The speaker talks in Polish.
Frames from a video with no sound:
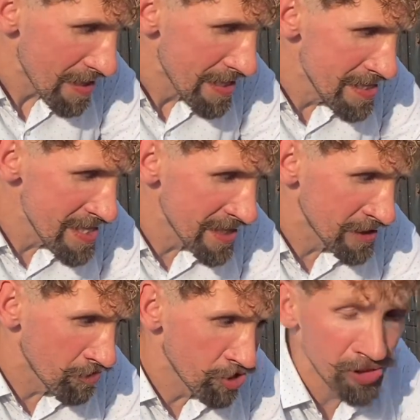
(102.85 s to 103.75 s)
nie
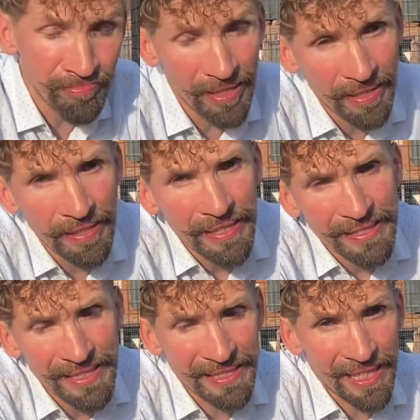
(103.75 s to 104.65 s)
zgłosimy,
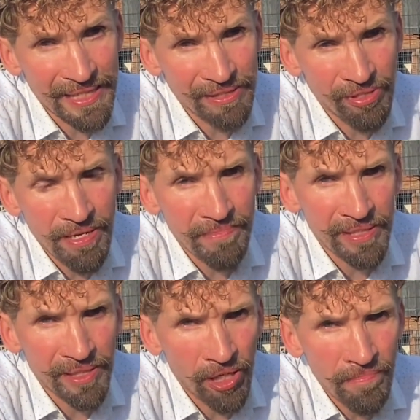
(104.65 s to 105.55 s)
nie
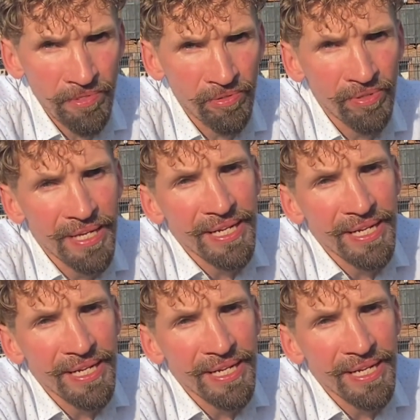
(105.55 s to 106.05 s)
zarejestrujemy drobiu?